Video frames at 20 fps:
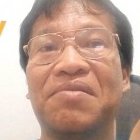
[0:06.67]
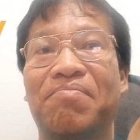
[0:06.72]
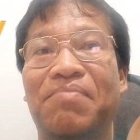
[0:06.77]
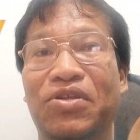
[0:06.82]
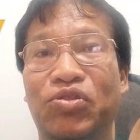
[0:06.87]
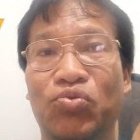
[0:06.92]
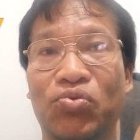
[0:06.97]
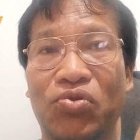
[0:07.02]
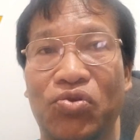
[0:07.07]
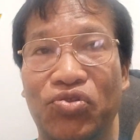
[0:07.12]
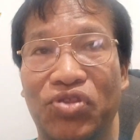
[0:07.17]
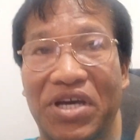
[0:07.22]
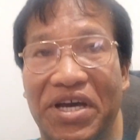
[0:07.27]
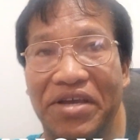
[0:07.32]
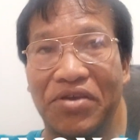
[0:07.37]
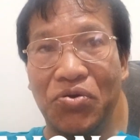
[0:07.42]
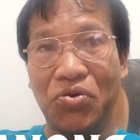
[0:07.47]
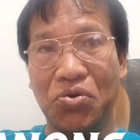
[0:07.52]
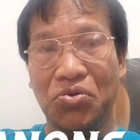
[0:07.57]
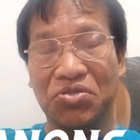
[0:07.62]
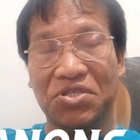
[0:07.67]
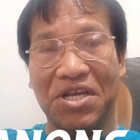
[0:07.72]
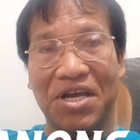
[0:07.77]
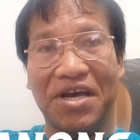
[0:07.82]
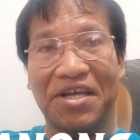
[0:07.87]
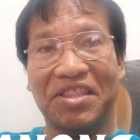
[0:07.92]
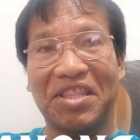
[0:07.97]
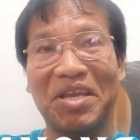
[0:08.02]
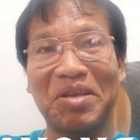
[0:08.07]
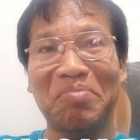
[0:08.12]
patuloy tayo
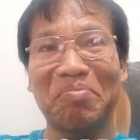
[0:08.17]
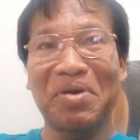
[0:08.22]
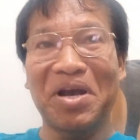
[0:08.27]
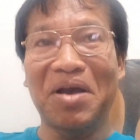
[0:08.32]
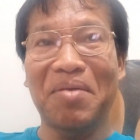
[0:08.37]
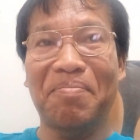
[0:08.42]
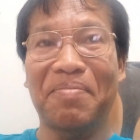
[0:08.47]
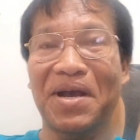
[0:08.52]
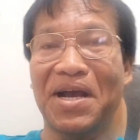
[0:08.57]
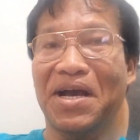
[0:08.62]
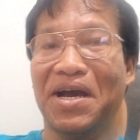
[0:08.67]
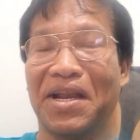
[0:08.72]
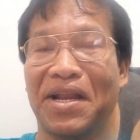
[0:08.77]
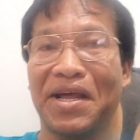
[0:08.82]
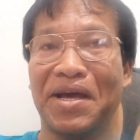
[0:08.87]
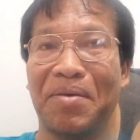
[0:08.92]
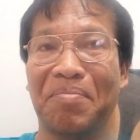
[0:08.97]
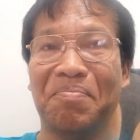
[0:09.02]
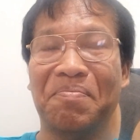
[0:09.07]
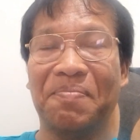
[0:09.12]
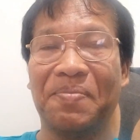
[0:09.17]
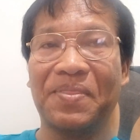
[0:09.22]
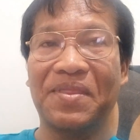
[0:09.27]
sa ating mga pangarap.